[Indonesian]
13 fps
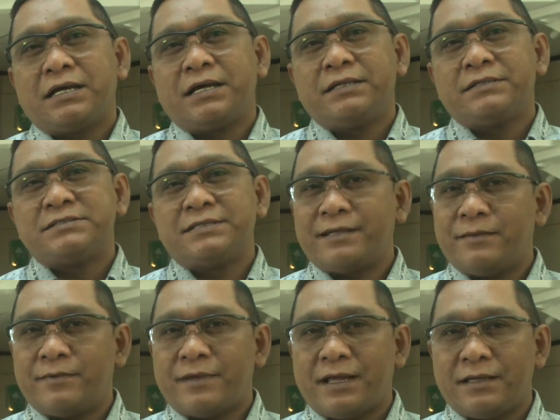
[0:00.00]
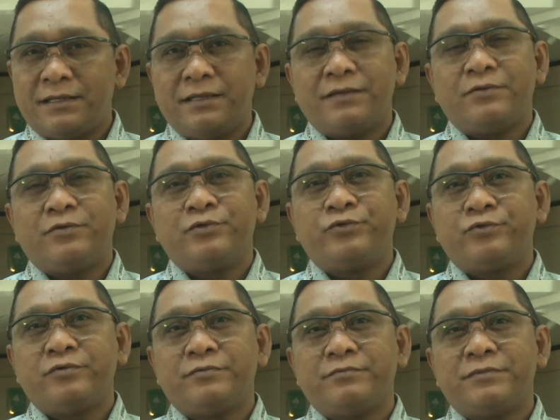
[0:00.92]
dan segera berakhir
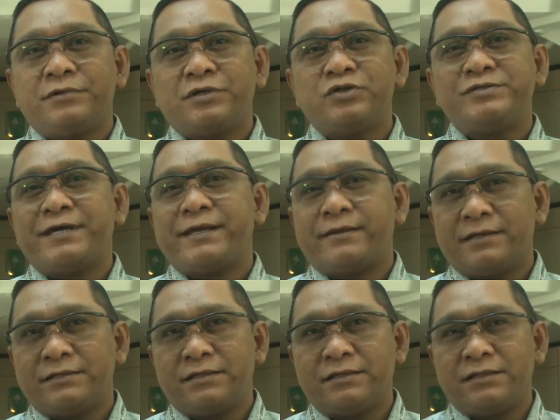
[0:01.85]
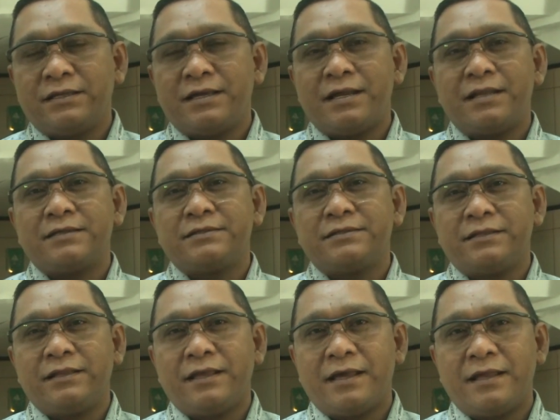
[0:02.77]
untuk mengejar ketertinggalan
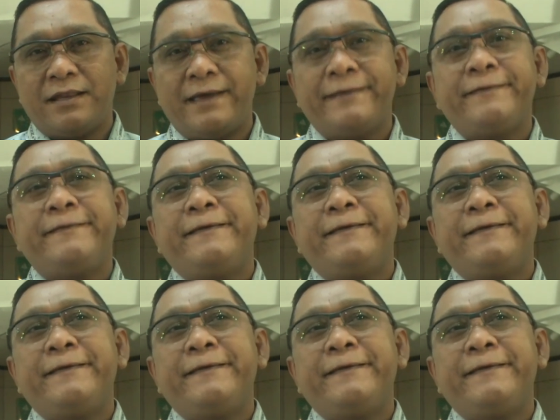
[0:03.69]
ketertinggalan